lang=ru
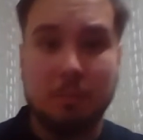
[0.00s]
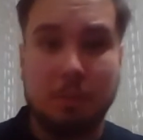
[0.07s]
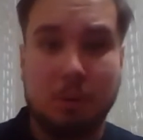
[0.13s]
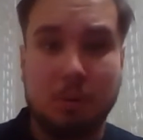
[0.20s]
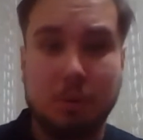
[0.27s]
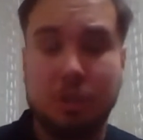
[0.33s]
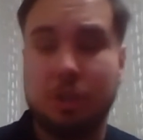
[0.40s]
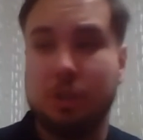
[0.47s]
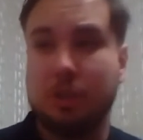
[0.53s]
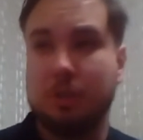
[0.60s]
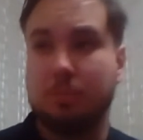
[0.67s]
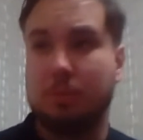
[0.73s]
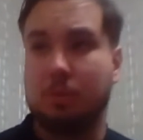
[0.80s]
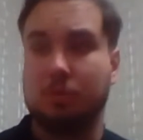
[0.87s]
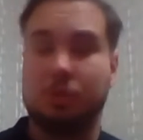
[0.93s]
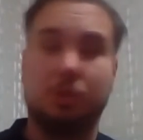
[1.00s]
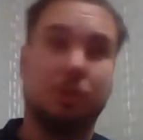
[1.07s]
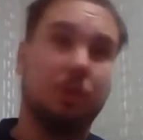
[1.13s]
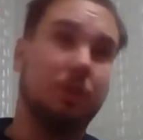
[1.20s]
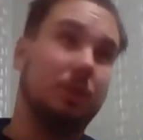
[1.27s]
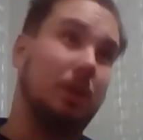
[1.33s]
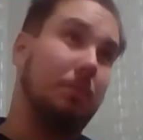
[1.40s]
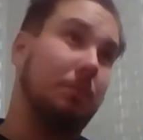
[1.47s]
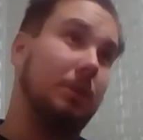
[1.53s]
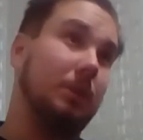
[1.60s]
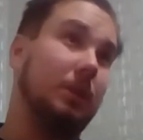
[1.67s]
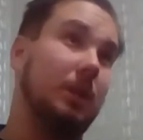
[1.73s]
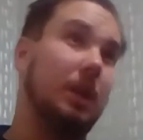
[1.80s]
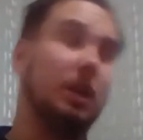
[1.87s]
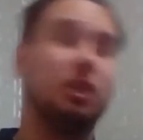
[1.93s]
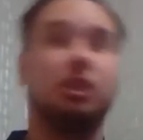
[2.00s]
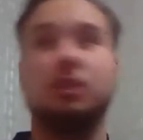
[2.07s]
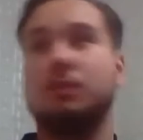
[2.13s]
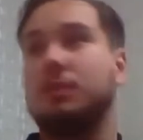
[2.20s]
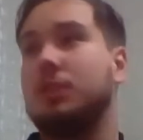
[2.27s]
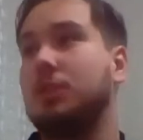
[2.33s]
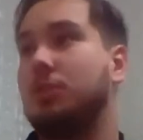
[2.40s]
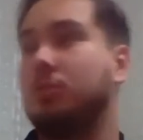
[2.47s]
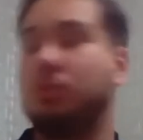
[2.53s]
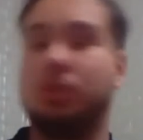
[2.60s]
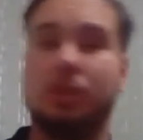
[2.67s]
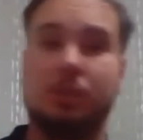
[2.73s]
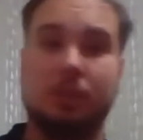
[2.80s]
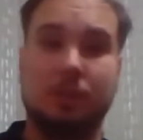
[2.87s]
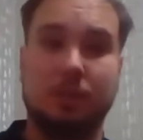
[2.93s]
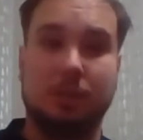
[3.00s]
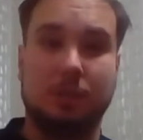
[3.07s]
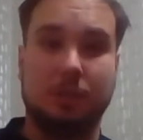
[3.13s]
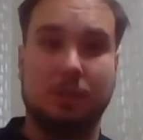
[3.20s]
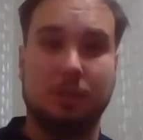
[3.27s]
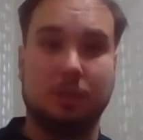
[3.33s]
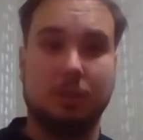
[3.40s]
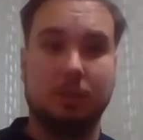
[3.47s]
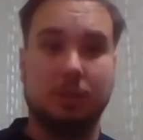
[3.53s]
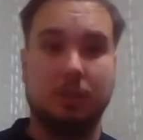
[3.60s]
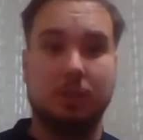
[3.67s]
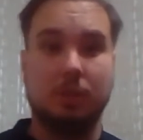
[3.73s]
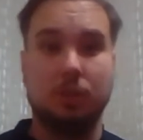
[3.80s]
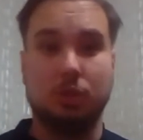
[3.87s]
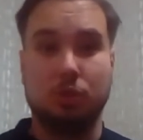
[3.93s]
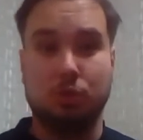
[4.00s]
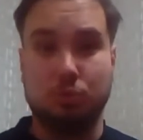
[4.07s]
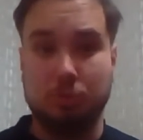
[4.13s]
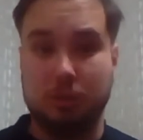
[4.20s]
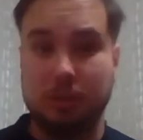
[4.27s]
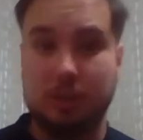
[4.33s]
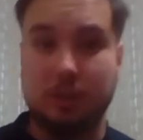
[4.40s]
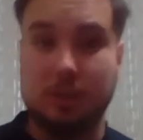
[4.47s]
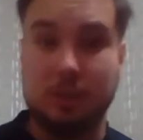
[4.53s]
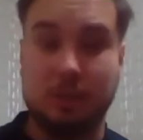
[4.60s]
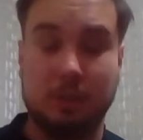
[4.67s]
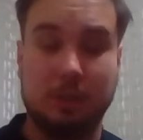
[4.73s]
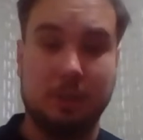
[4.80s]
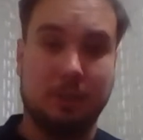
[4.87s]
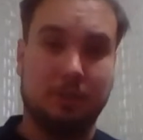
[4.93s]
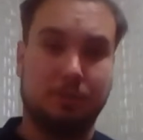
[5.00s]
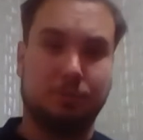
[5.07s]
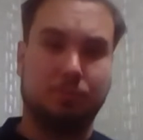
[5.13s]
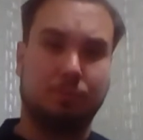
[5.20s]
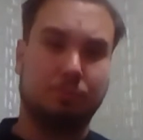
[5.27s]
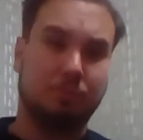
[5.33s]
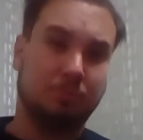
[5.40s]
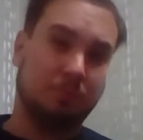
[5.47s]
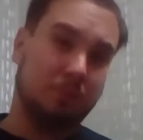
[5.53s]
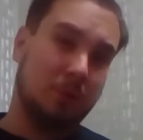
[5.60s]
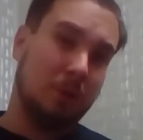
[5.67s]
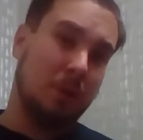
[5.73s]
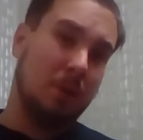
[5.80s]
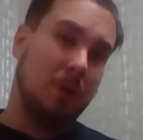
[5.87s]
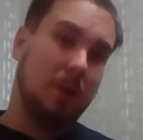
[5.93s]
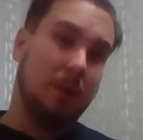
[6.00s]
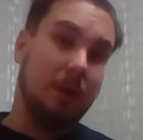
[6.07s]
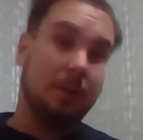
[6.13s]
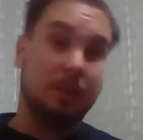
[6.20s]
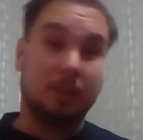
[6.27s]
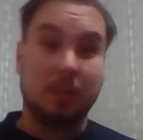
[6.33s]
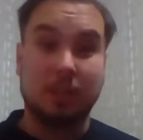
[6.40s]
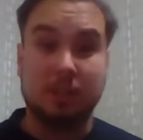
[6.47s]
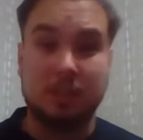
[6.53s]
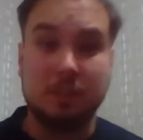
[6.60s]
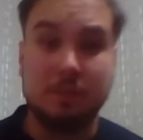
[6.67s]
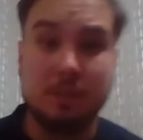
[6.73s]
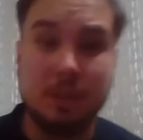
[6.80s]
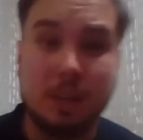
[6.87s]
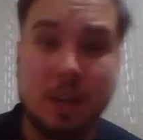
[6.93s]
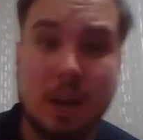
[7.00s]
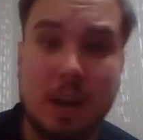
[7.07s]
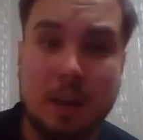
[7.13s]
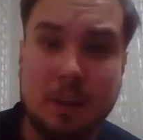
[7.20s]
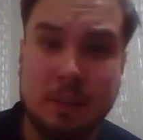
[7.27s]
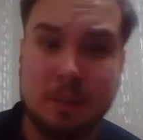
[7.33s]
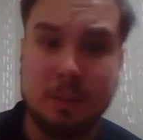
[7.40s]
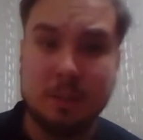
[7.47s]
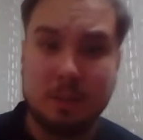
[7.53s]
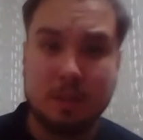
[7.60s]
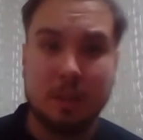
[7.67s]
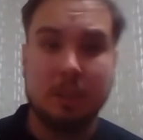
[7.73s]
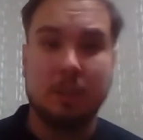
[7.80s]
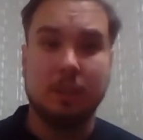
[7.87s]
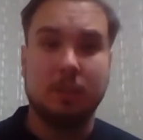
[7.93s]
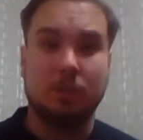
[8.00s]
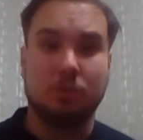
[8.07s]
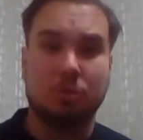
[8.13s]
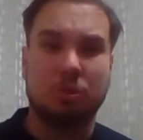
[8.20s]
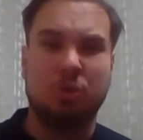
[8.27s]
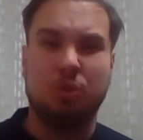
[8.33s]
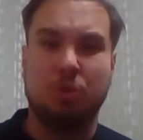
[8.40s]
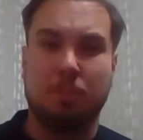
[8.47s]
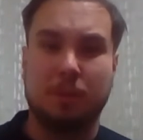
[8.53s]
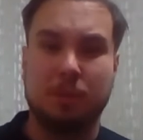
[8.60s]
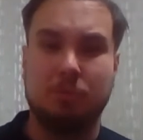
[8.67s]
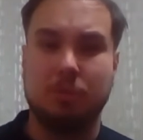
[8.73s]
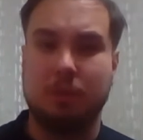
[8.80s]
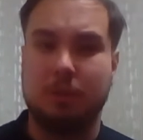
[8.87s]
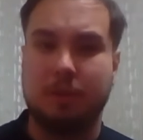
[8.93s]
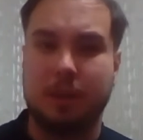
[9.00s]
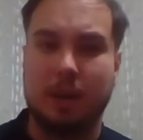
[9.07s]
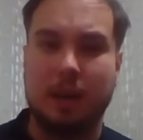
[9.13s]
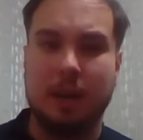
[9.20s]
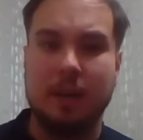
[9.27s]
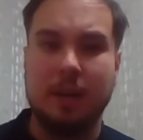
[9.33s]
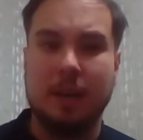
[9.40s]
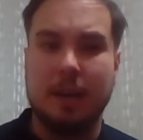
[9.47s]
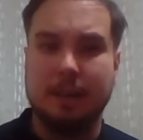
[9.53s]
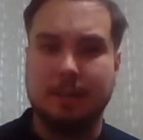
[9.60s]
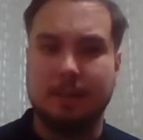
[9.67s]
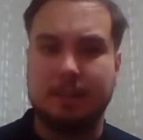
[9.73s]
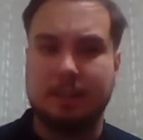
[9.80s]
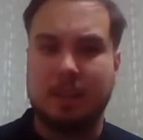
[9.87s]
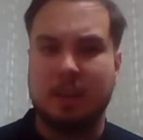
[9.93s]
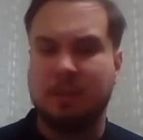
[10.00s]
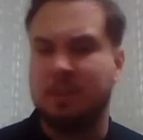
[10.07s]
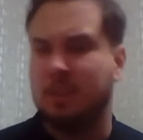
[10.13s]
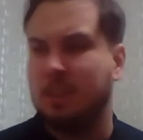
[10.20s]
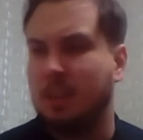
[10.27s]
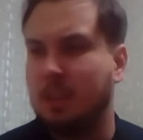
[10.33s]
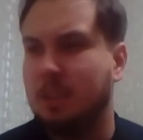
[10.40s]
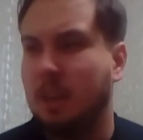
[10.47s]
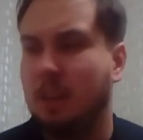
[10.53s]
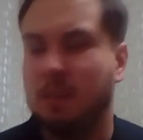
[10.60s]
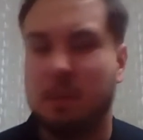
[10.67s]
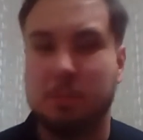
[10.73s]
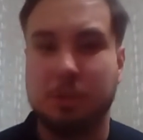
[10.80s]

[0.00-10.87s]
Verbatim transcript: прочие, прочие, там и экшеновский сюжет, и жутики, и и альтернативная реальность. Конкретно то, чего, по сути говоря, заставит зрителя